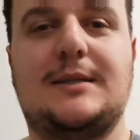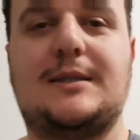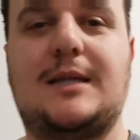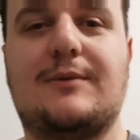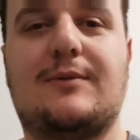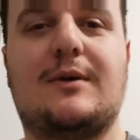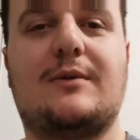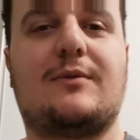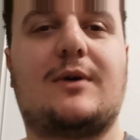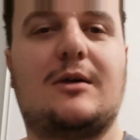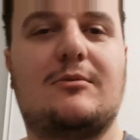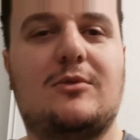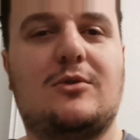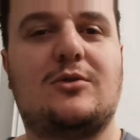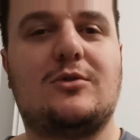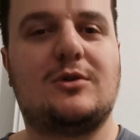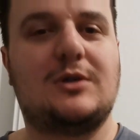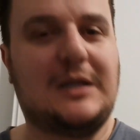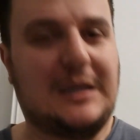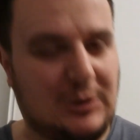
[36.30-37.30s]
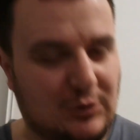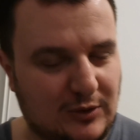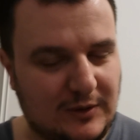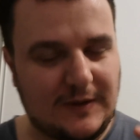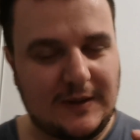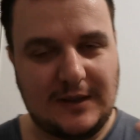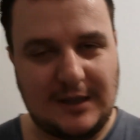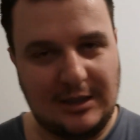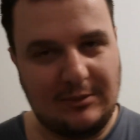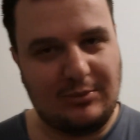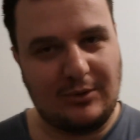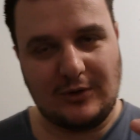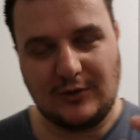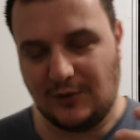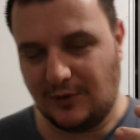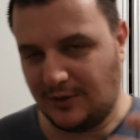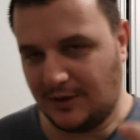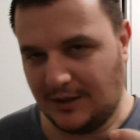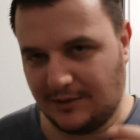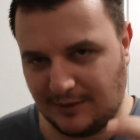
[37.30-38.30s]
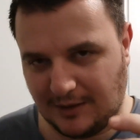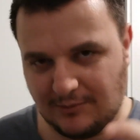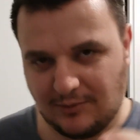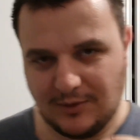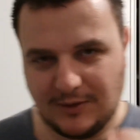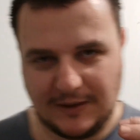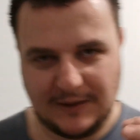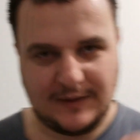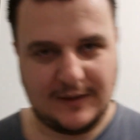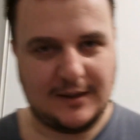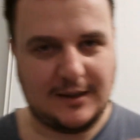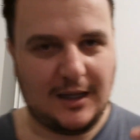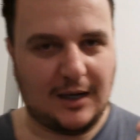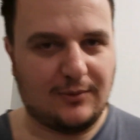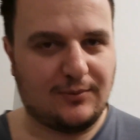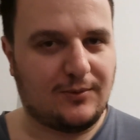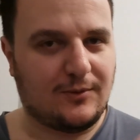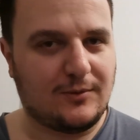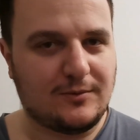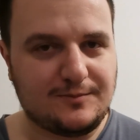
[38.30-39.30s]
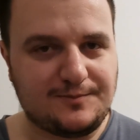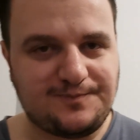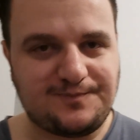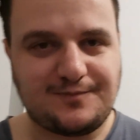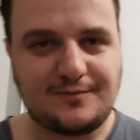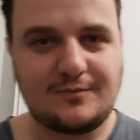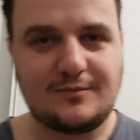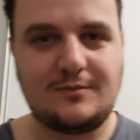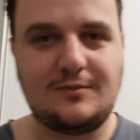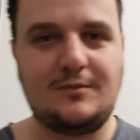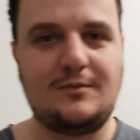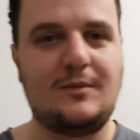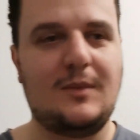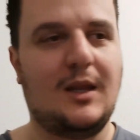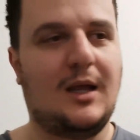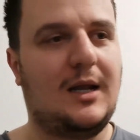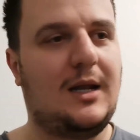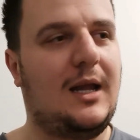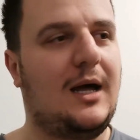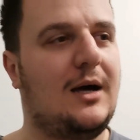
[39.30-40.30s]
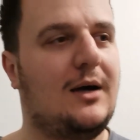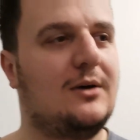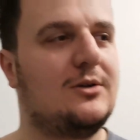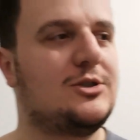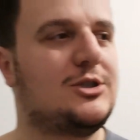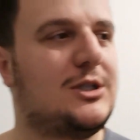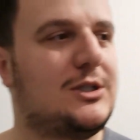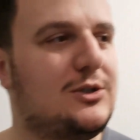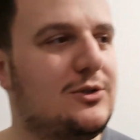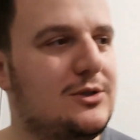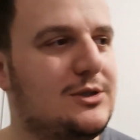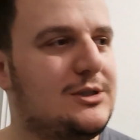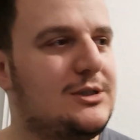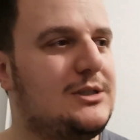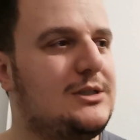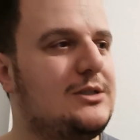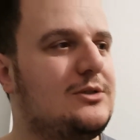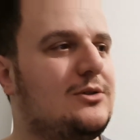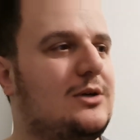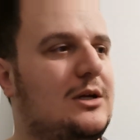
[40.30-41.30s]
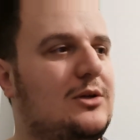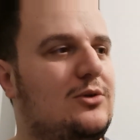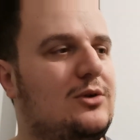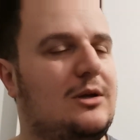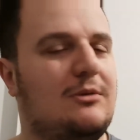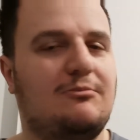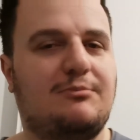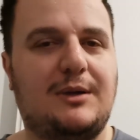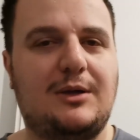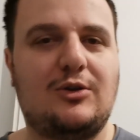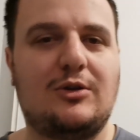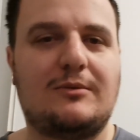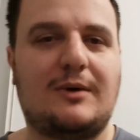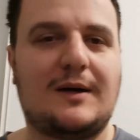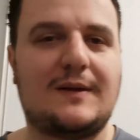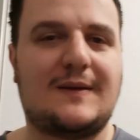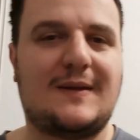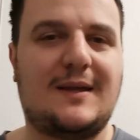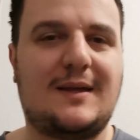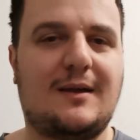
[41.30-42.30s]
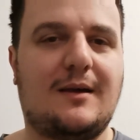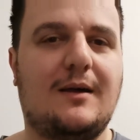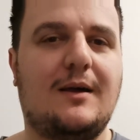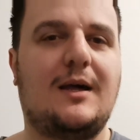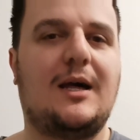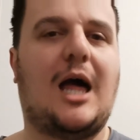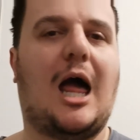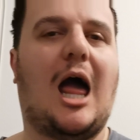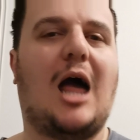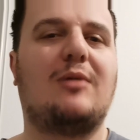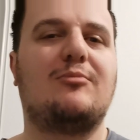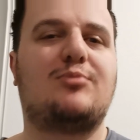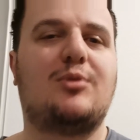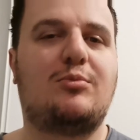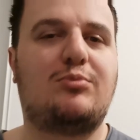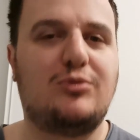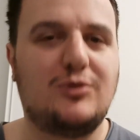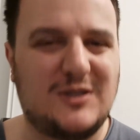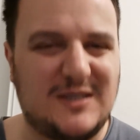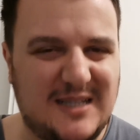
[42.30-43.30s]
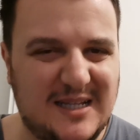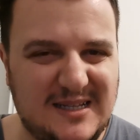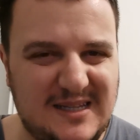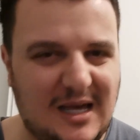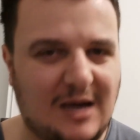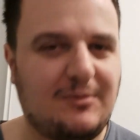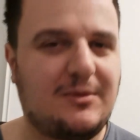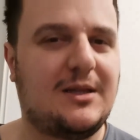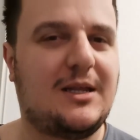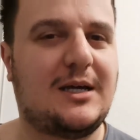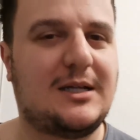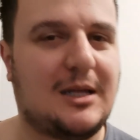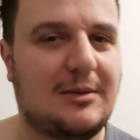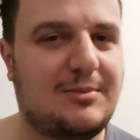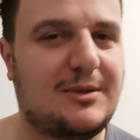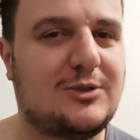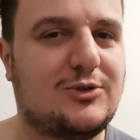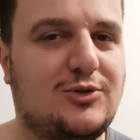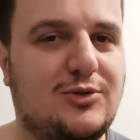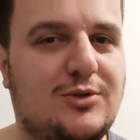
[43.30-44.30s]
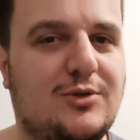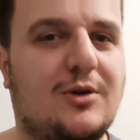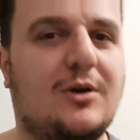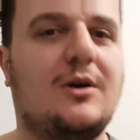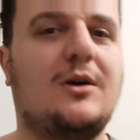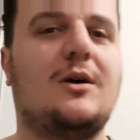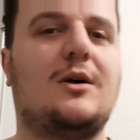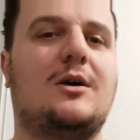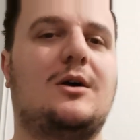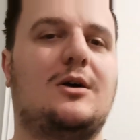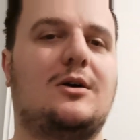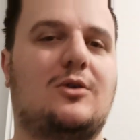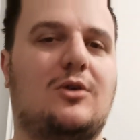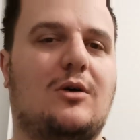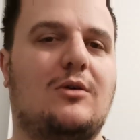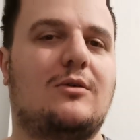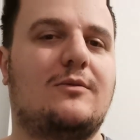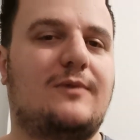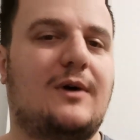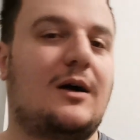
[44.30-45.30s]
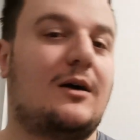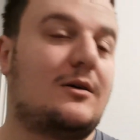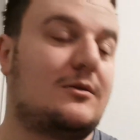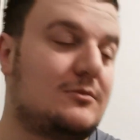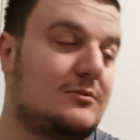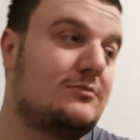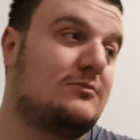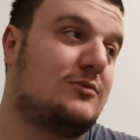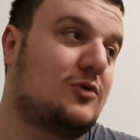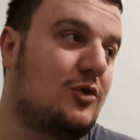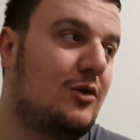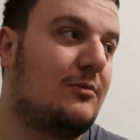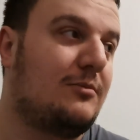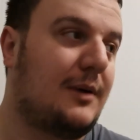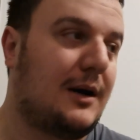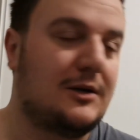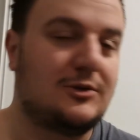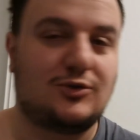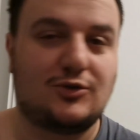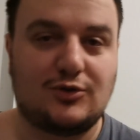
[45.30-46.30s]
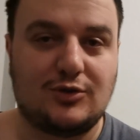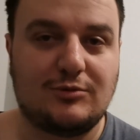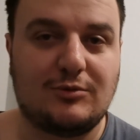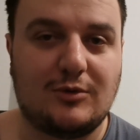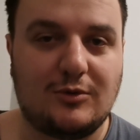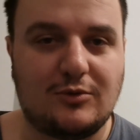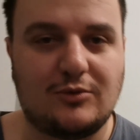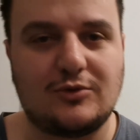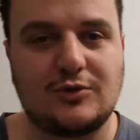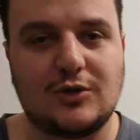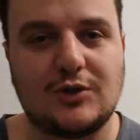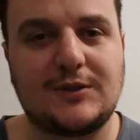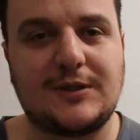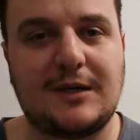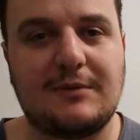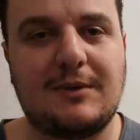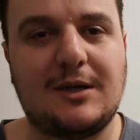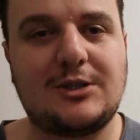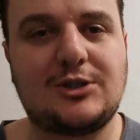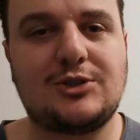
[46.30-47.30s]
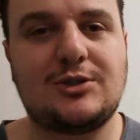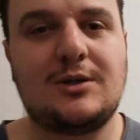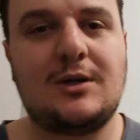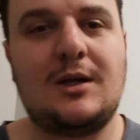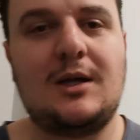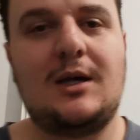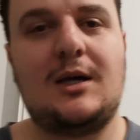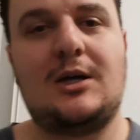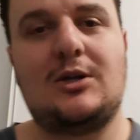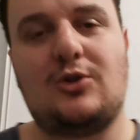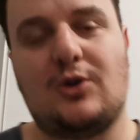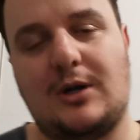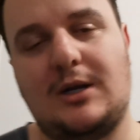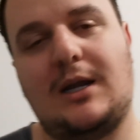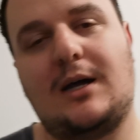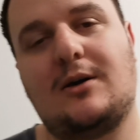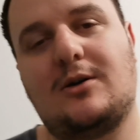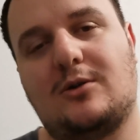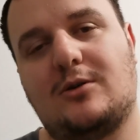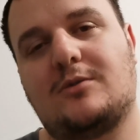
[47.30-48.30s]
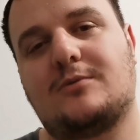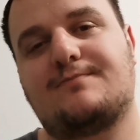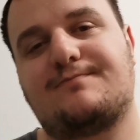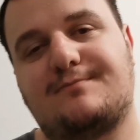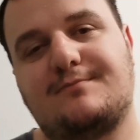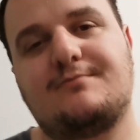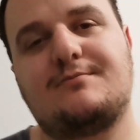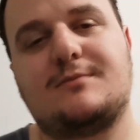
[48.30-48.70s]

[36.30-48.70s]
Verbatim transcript: il y avait vraiment euh, les deux équipes, on sentait vraiment qu'ils étaient à fond. Là, j'ai senti euh, un Olympique de Marseille un peu plus déterminé que d'habitude, enfin, comparé justement aux anciens matchs. Donc là,